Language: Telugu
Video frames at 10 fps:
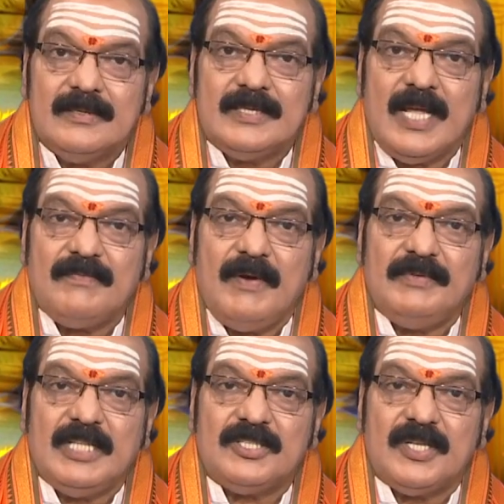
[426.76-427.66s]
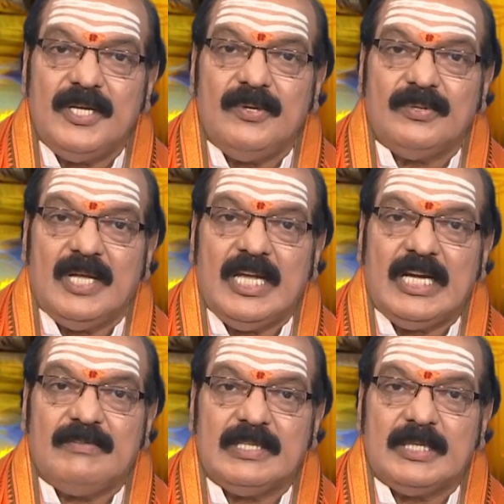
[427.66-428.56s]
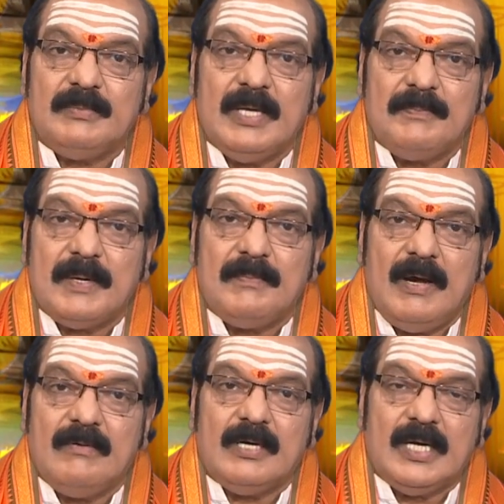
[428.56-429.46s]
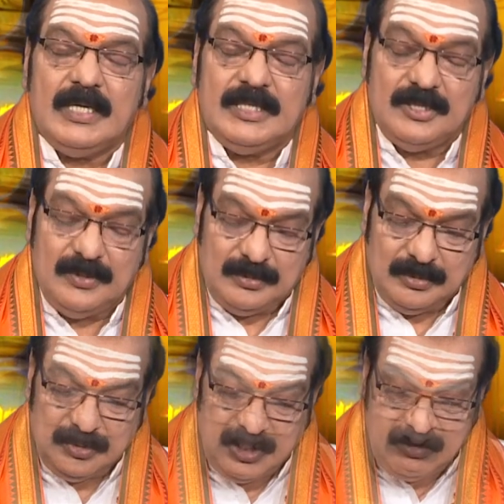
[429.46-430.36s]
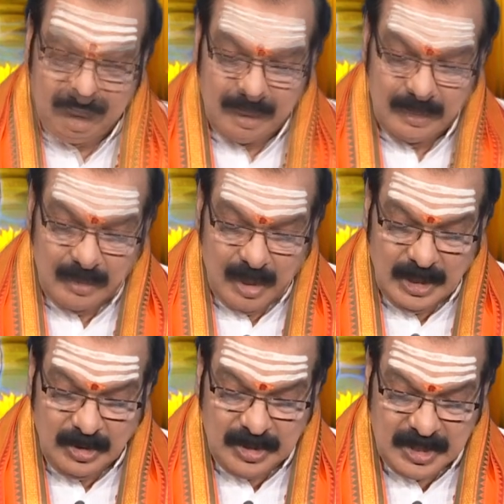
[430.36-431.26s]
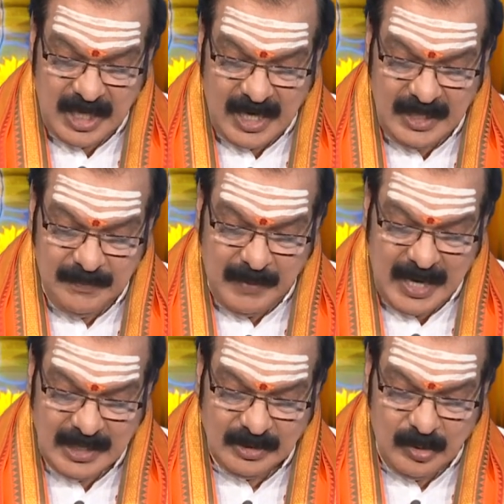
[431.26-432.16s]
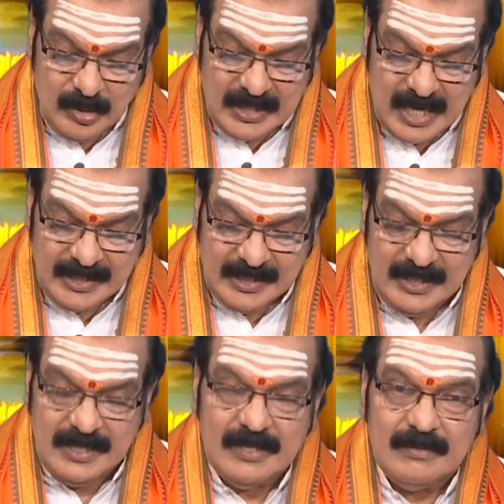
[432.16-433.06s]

సర్వవిధ శ్రేయోదాయకవంతమైన ప్రభావం కలిగి తీరుతుంది దురదృష్టాన్ని పారద్రోలటానికి